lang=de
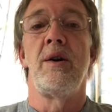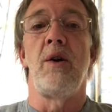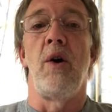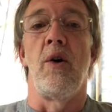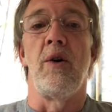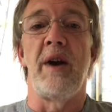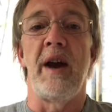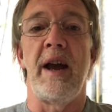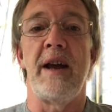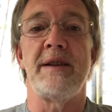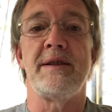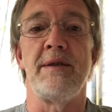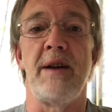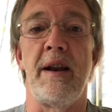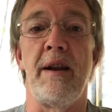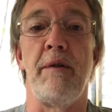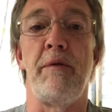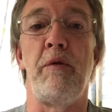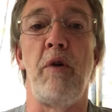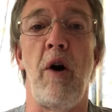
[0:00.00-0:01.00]
Kongress,
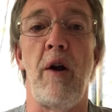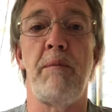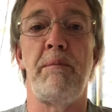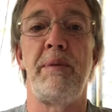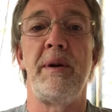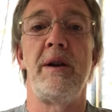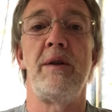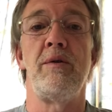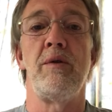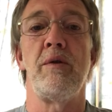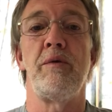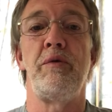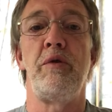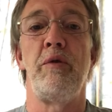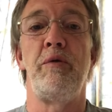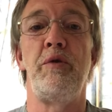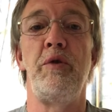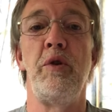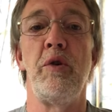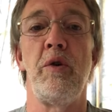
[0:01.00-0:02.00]
einer Fortbildung
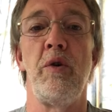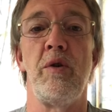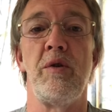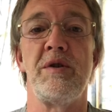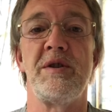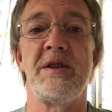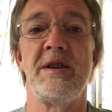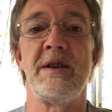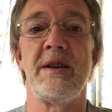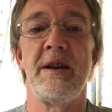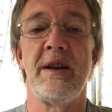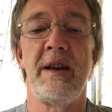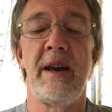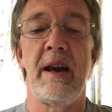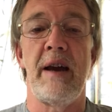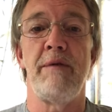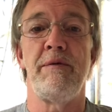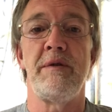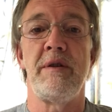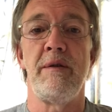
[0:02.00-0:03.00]
für
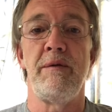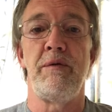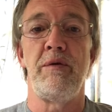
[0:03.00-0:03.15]
Führungskräfte,